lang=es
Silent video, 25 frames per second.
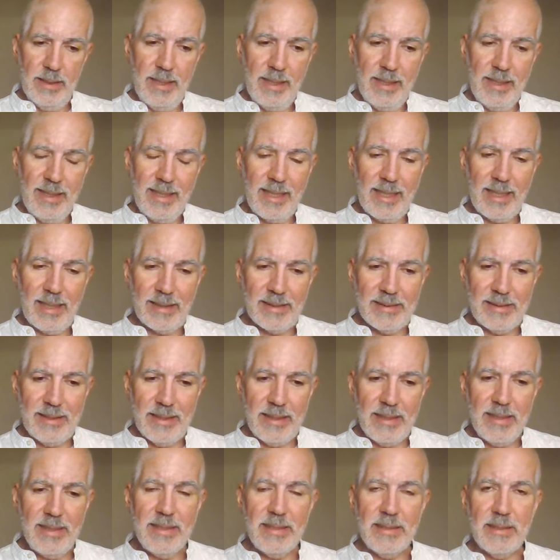¿Qué
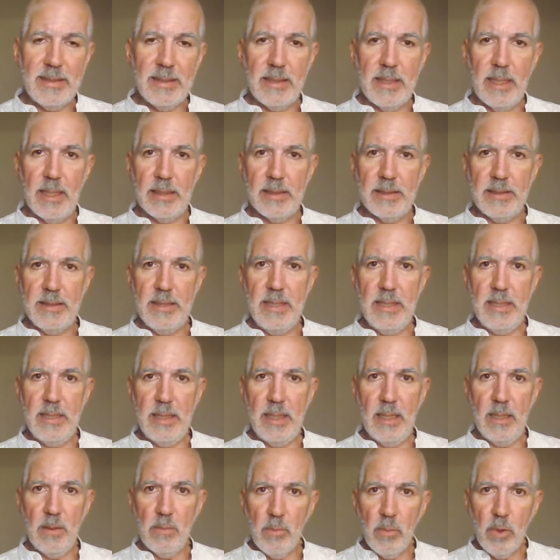características
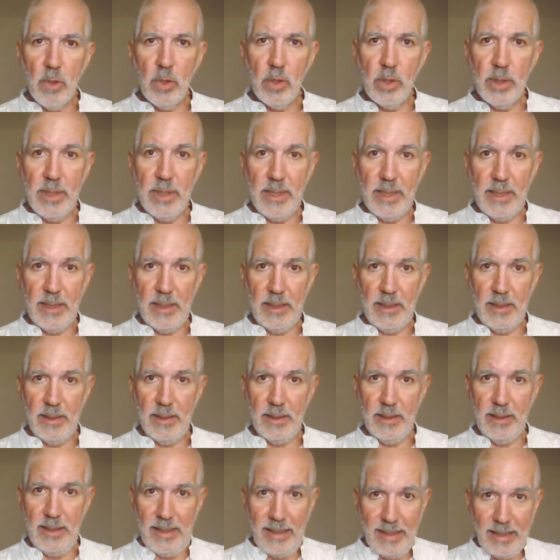tiene el monje
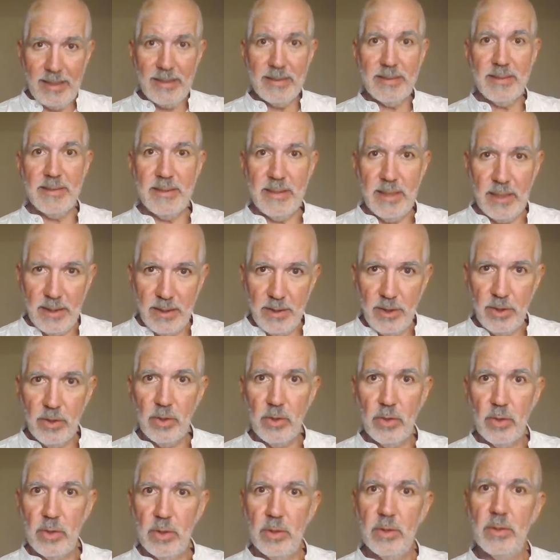
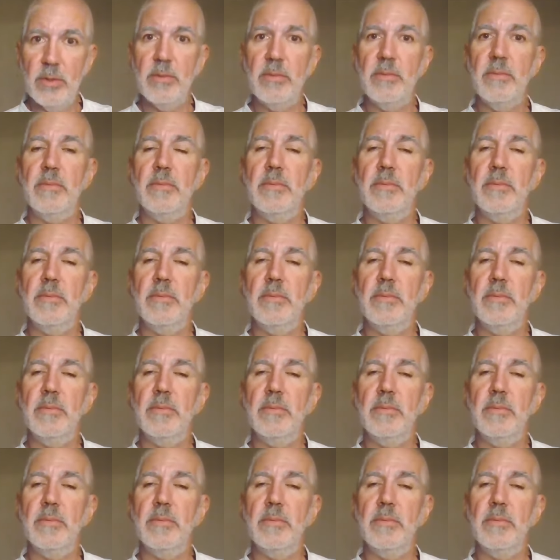exterior